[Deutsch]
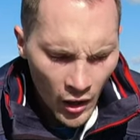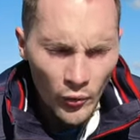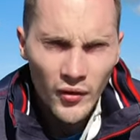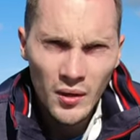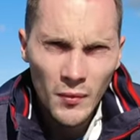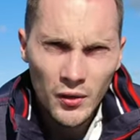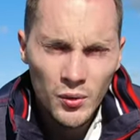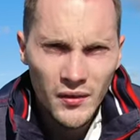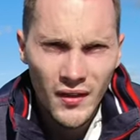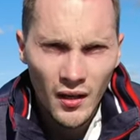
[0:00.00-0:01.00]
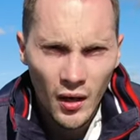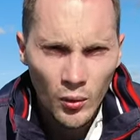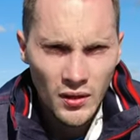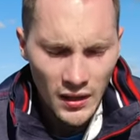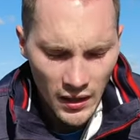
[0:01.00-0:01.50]
Außerdem natürlich sehr
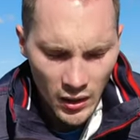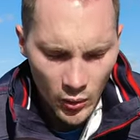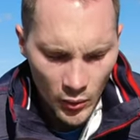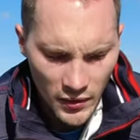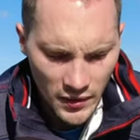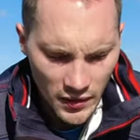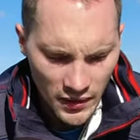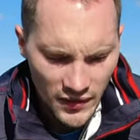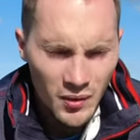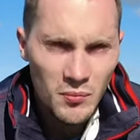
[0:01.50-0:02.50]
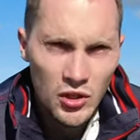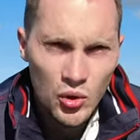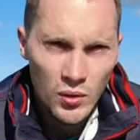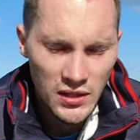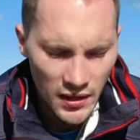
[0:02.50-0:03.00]
laut. Und äh, das hat mir
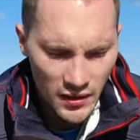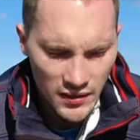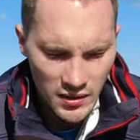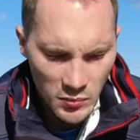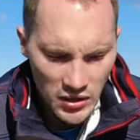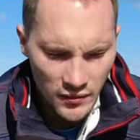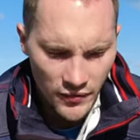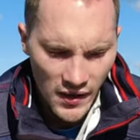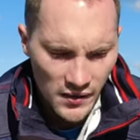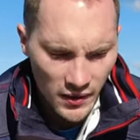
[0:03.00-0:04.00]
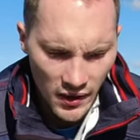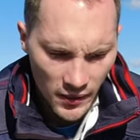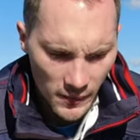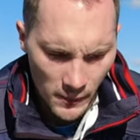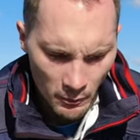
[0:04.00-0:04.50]
schon hier ziemlich gefallen.
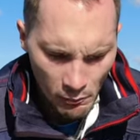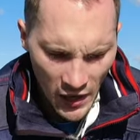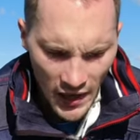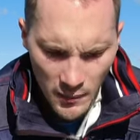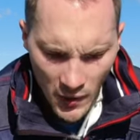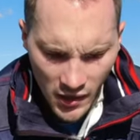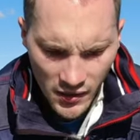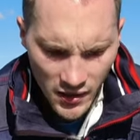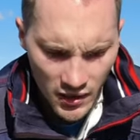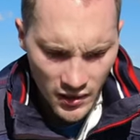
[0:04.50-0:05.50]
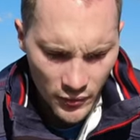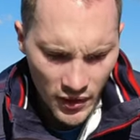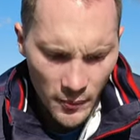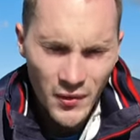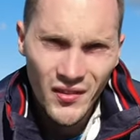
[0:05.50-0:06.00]
Ähm, mal einmal
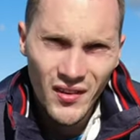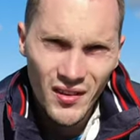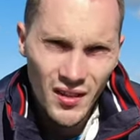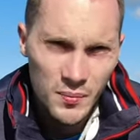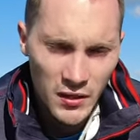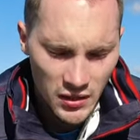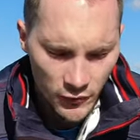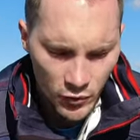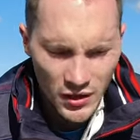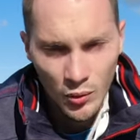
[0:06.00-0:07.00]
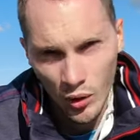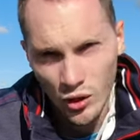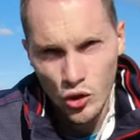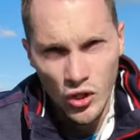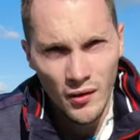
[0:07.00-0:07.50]
davon abgesehen, dass man hierfür
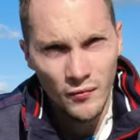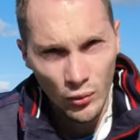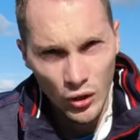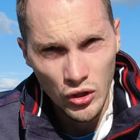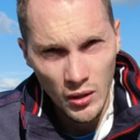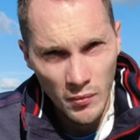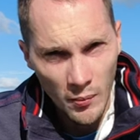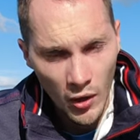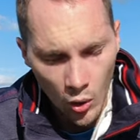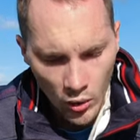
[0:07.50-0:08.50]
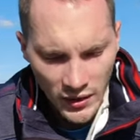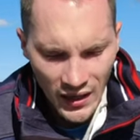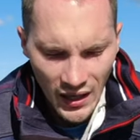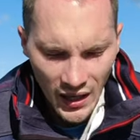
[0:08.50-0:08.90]
theoretisch keinen Führerschein mehr braucht,